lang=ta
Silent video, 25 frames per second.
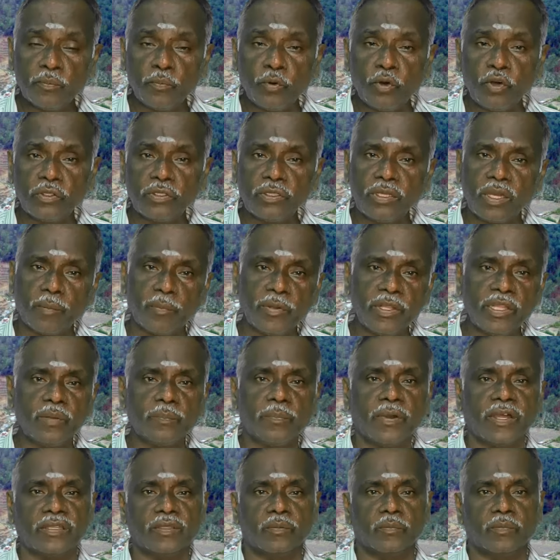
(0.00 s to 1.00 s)
ஒப்பிடும்போது
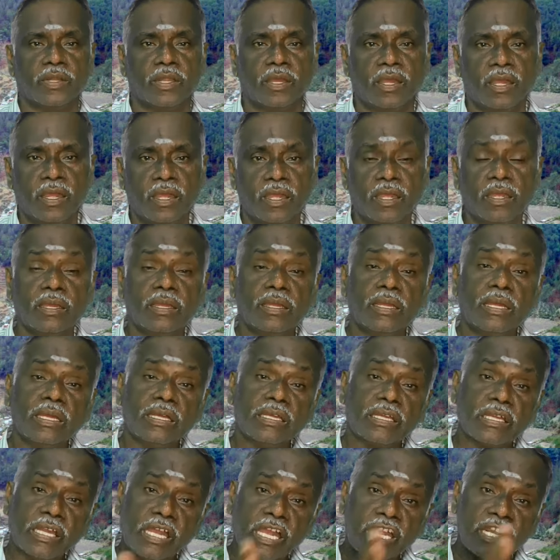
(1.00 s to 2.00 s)
அப்படின்னு பார்த்தோம்னா
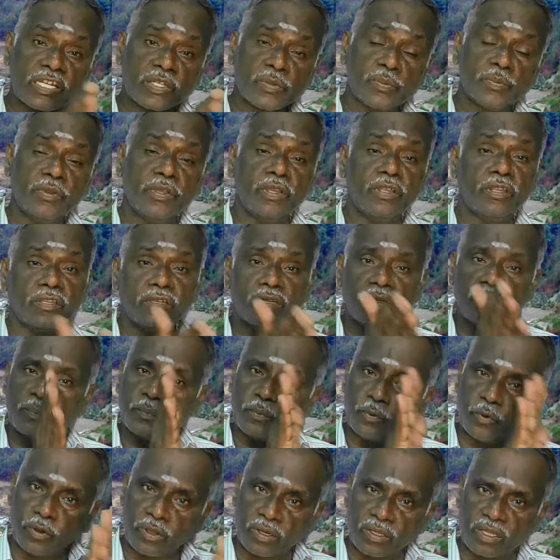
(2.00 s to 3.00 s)

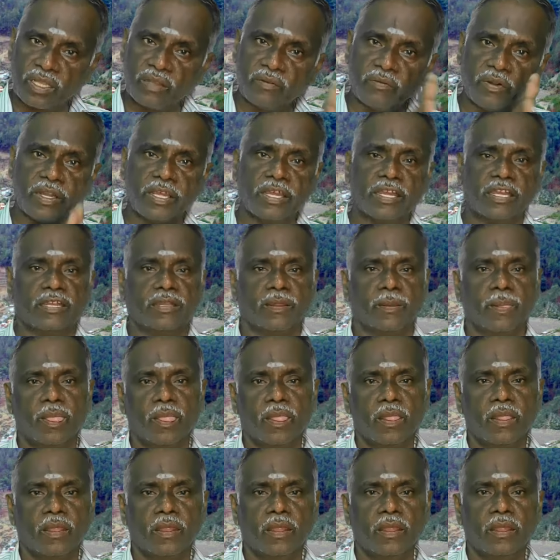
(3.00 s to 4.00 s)
காஷ்மீருக்கு போகிறத விட
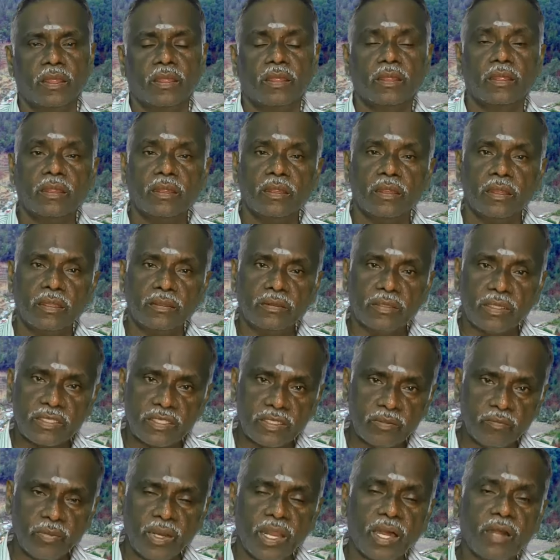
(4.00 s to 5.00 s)

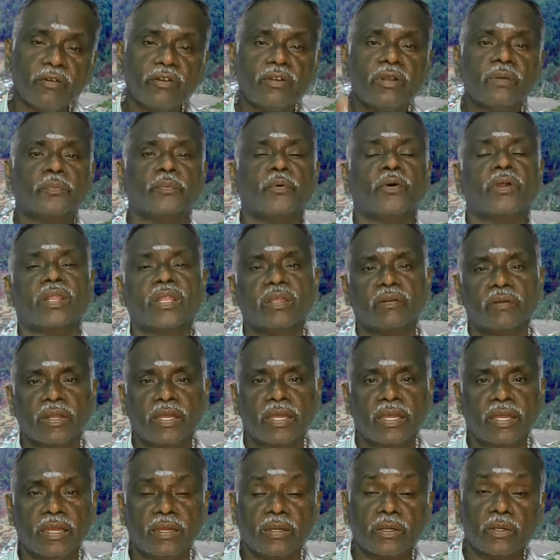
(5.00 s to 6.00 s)
இந்த சிம்லாவுக்கு போகிறத
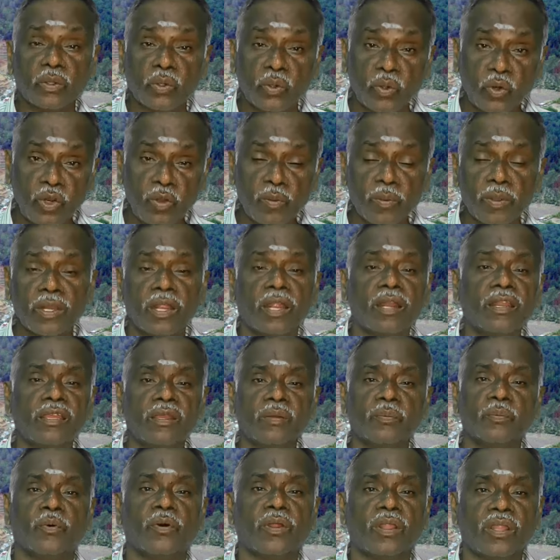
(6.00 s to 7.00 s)
விட குல்லு
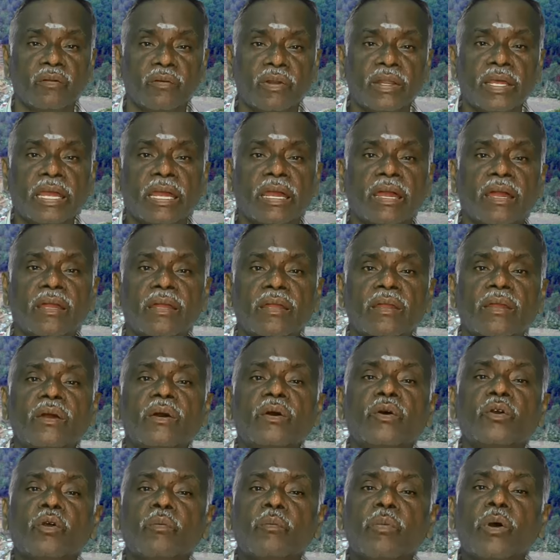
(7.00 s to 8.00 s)
மணாலிக்கு போகிறத விட
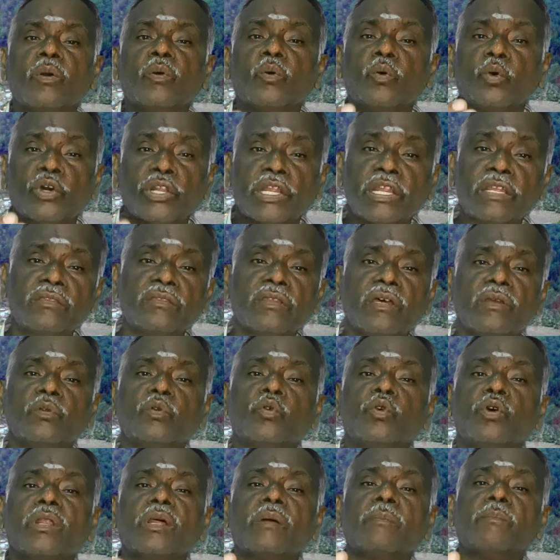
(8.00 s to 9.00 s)
ரொம்ப குறைந்த
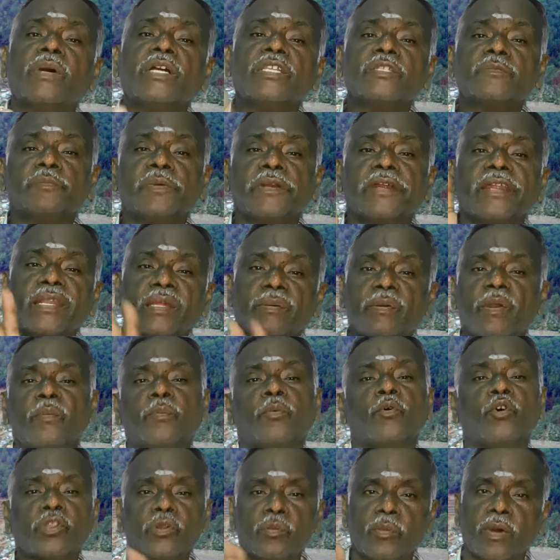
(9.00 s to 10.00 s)
தூரம் பஸ்
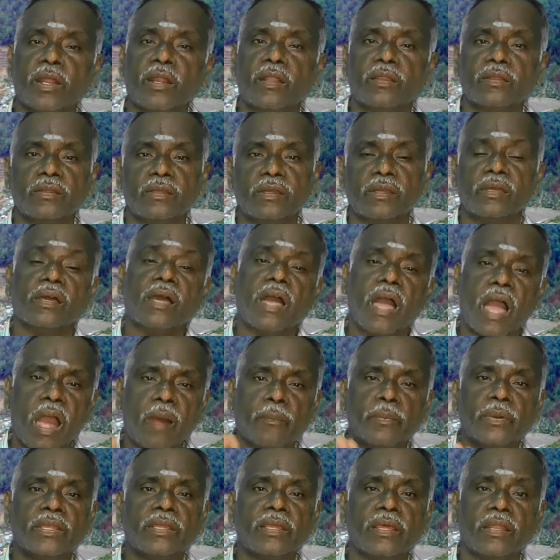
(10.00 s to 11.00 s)
பயணமே போதுமானது
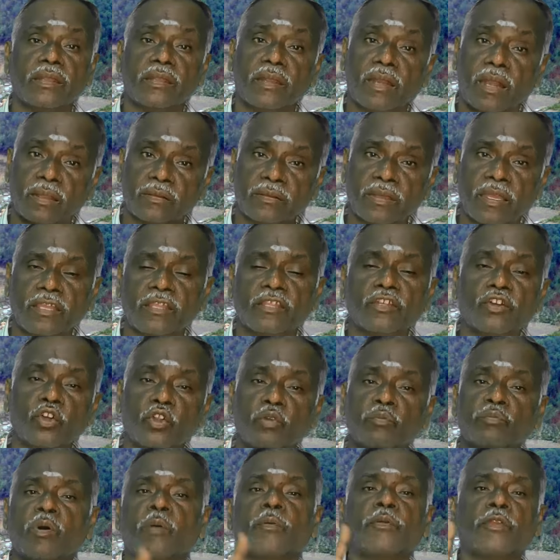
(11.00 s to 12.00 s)
அப்படிங்கிறதுனால தான்
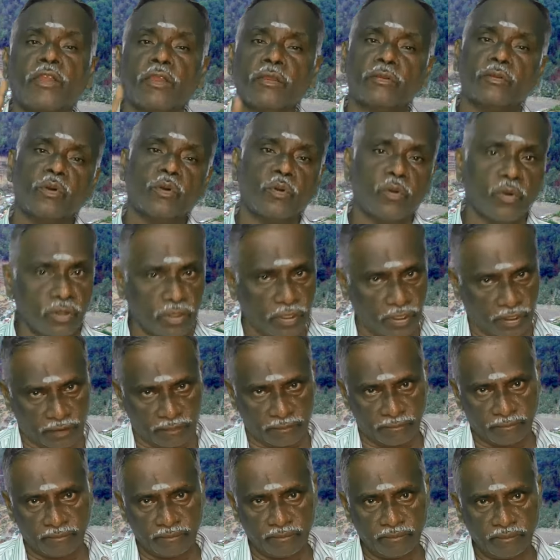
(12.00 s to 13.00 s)
இதுக்கு ரொம்ப முக்கியத்துவம்
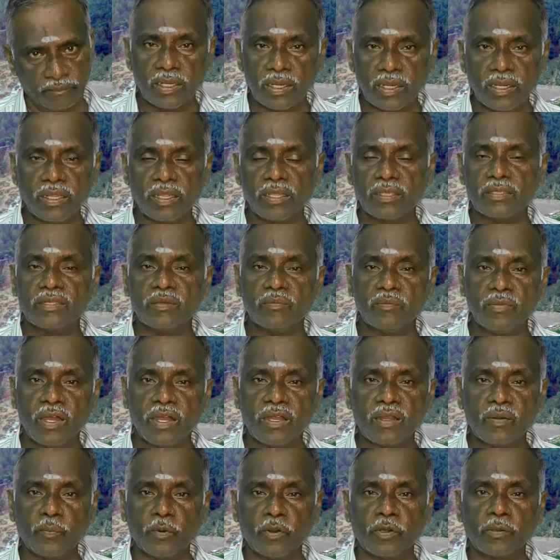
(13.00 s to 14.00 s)
கொடுக்குறேன் ஏன்னா நீங்கள்
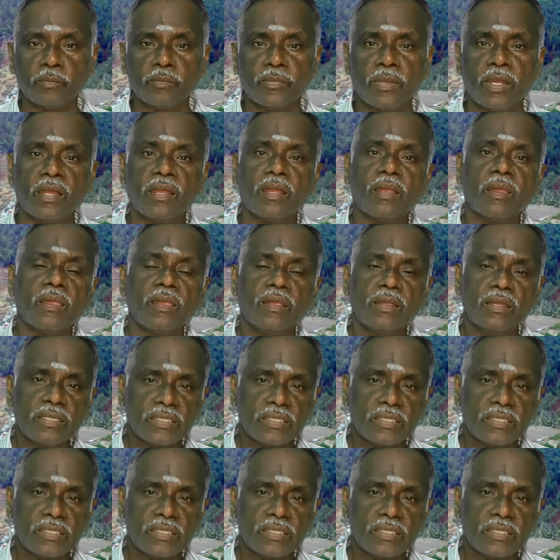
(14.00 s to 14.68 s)
சிம்லாவுக்கு போகணும்னா